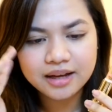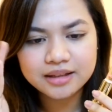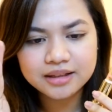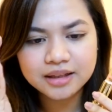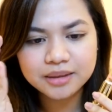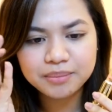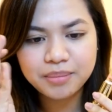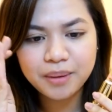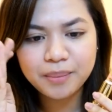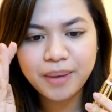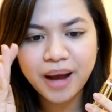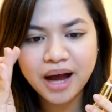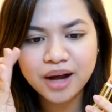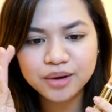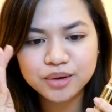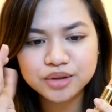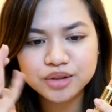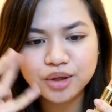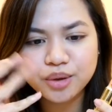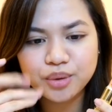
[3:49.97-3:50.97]

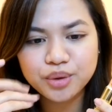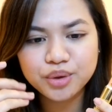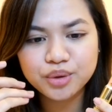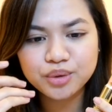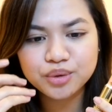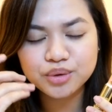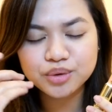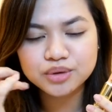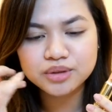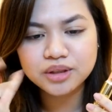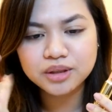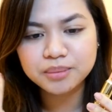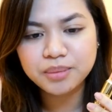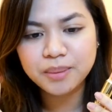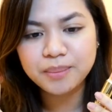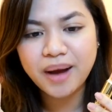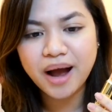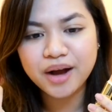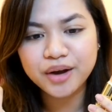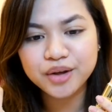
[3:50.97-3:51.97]
nagbabago daw yung
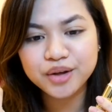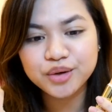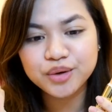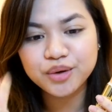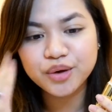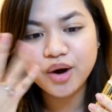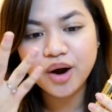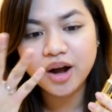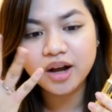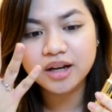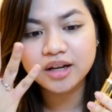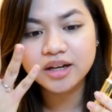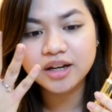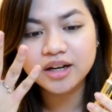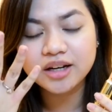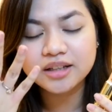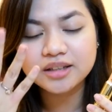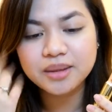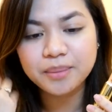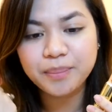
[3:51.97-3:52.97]
nagbabago yung
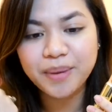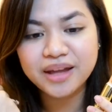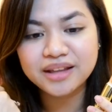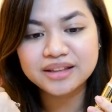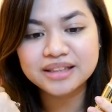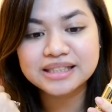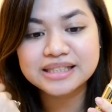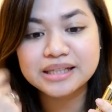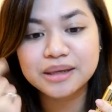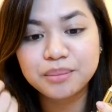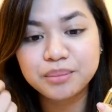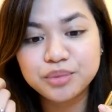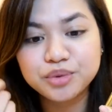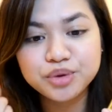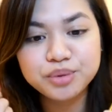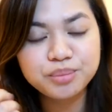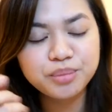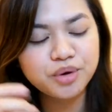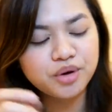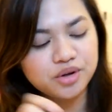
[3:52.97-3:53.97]
color depende sa
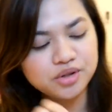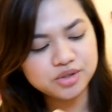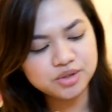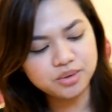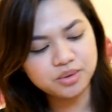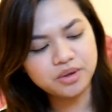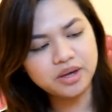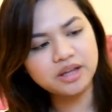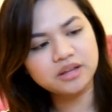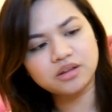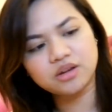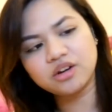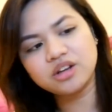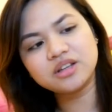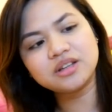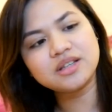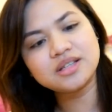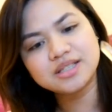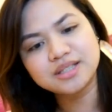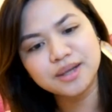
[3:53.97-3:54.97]
mood mo. So ito
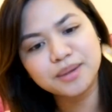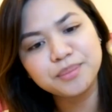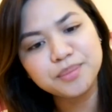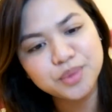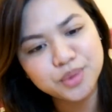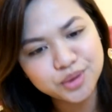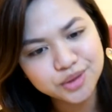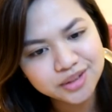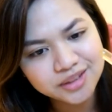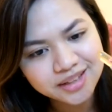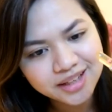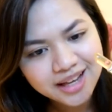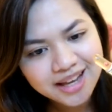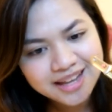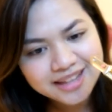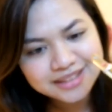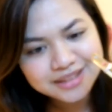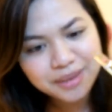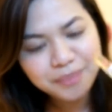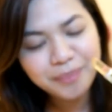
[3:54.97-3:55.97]
hindi sa mood,
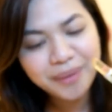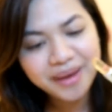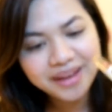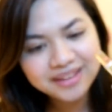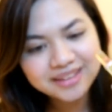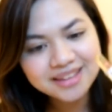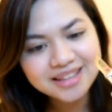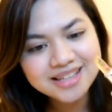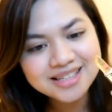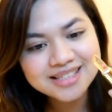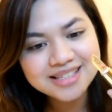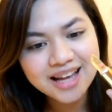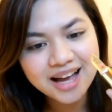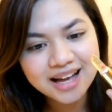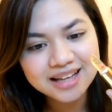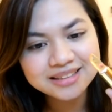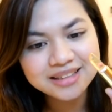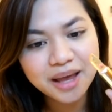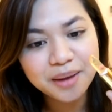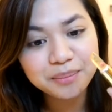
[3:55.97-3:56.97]
depende
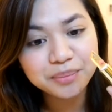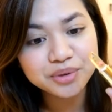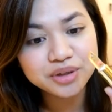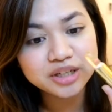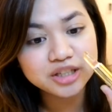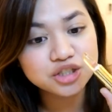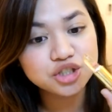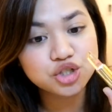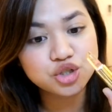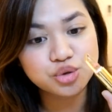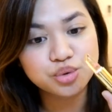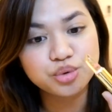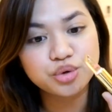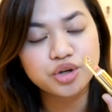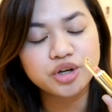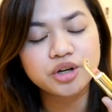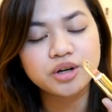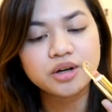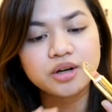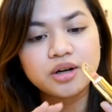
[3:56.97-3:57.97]
sa
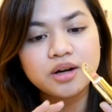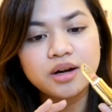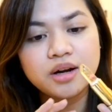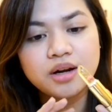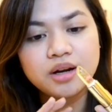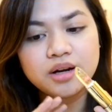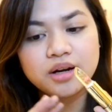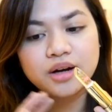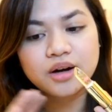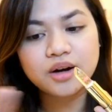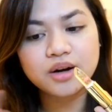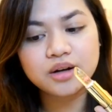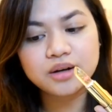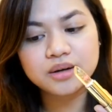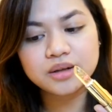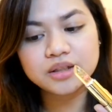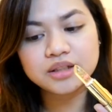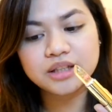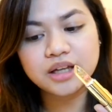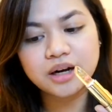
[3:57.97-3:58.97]
temperature
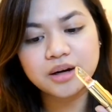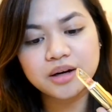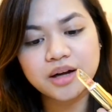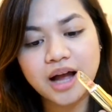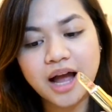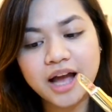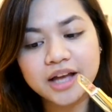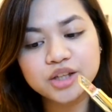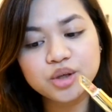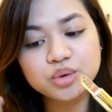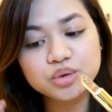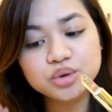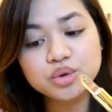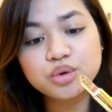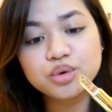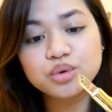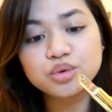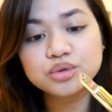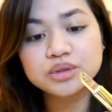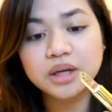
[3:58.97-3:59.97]
ng I don't
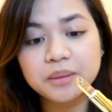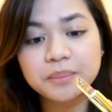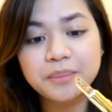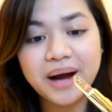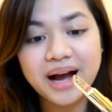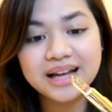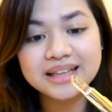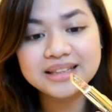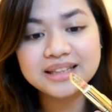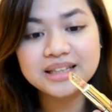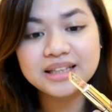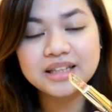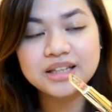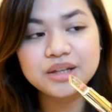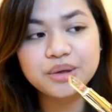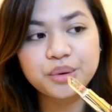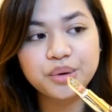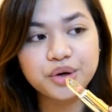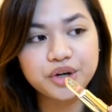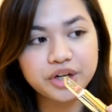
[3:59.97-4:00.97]
know kung
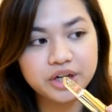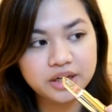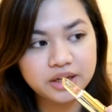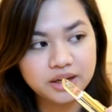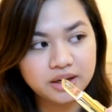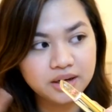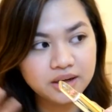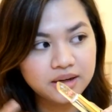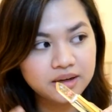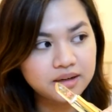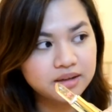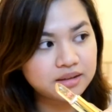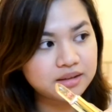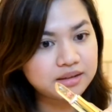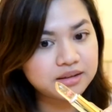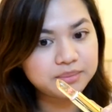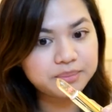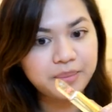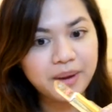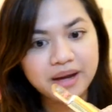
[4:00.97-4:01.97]
body or ng
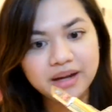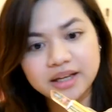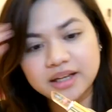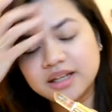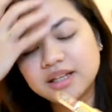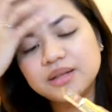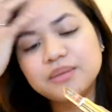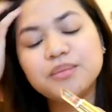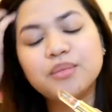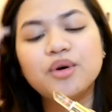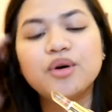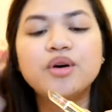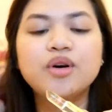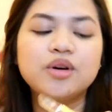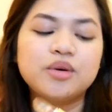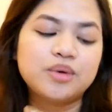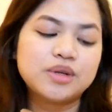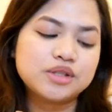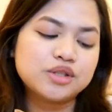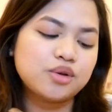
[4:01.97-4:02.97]
paligid
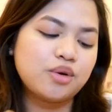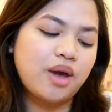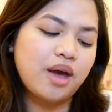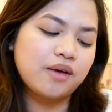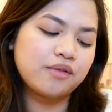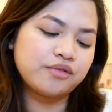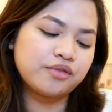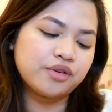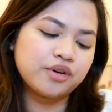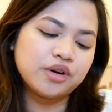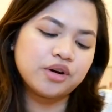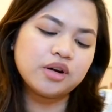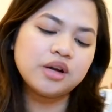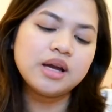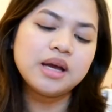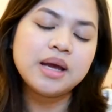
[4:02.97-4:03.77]
mo whatsoever.